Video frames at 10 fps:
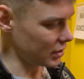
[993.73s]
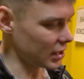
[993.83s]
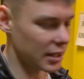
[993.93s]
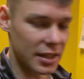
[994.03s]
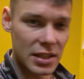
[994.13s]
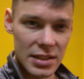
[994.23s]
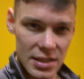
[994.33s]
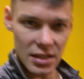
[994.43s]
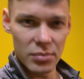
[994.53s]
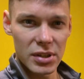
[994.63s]
Конкретно с
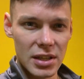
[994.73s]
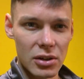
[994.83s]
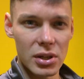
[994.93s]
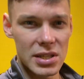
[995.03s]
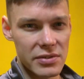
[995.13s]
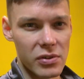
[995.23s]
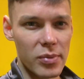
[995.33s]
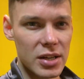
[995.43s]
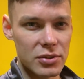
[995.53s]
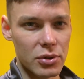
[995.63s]
этой моделью, если вы
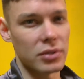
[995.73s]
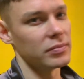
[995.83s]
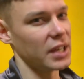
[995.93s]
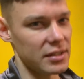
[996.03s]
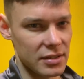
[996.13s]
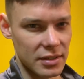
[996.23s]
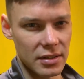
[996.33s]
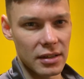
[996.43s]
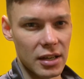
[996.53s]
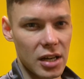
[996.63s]
боксер, 1
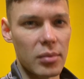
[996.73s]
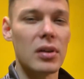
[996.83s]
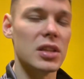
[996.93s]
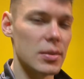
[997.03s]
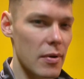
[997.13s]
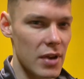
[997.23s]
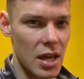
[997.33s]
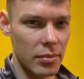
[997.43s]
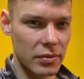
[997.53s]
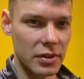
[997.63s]
килограмм
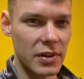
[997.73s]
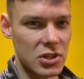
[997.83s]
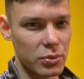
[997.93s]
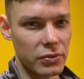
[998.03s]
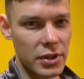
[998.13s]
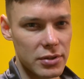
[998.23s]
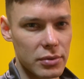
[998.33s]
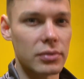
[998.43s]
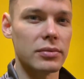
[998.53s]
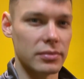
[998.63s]
добавляем к вашему
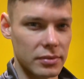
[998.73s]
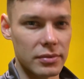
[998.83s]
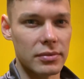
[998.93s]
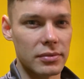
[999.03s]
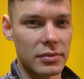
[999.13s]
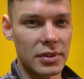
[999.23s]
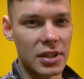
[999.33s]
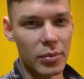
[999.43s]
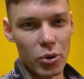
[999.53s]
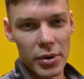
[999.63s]
весу. И
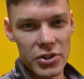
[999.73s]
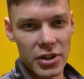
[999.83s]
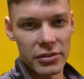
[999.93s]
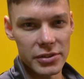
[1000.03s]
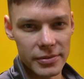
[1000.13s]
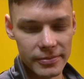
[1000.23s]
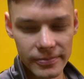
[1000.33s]
добро пожаловать!